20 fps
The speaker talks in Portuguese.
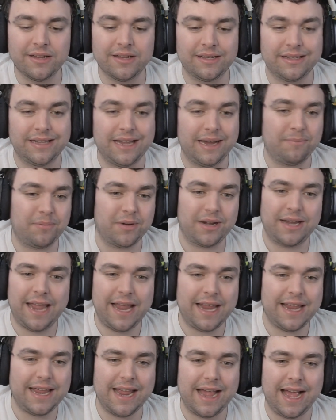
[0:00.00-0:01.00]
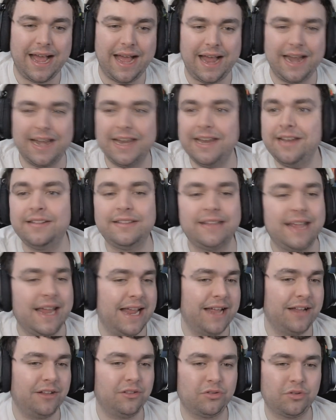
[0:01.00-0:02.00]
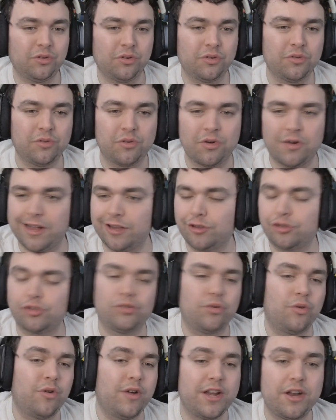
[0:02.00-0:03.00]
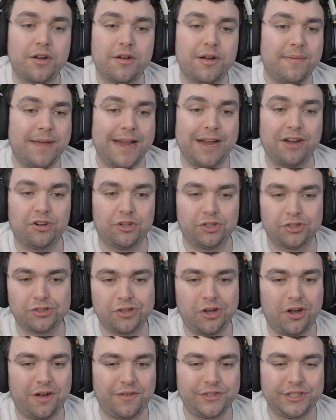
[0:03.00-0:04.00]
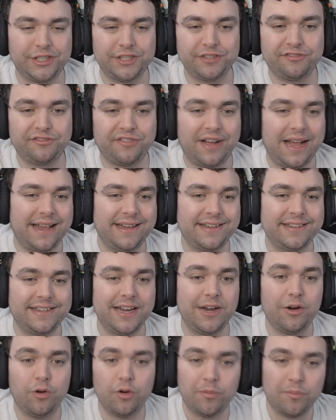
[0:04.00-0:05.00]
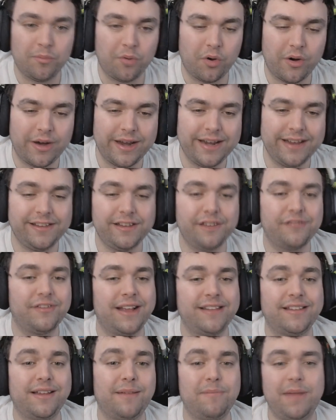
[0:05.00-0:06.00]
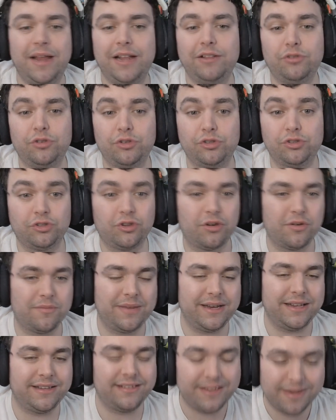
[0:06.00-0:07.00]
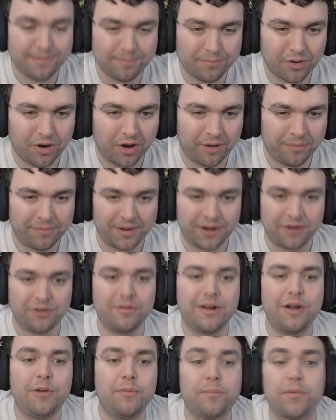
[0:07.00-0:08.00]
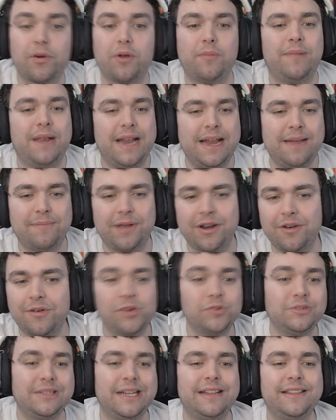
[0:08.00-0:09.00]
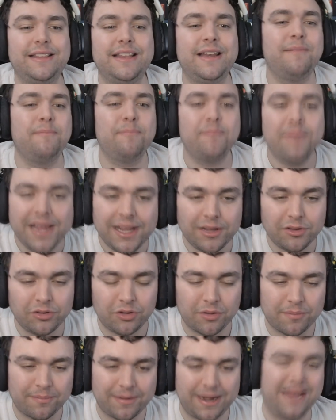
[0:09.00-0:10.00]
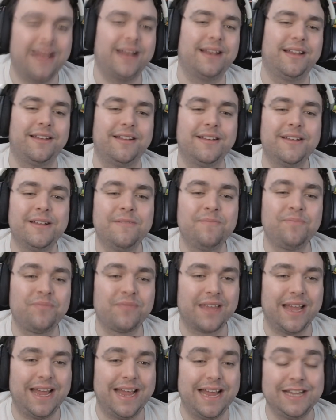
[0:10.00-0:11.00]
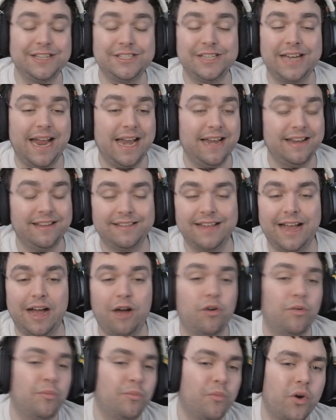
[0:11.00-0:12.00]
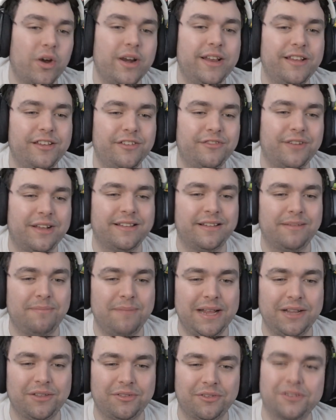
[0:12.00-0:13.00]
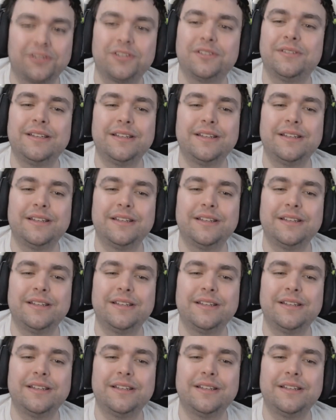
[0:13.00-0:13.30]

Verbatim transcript: Né? Por que, que a Nintendo, a Sony ou a Microsoft fazem rumores e vazamentos sobre si própria? Não é um problema, não é um detrimento para ela é, realizar rumores e vazamentos?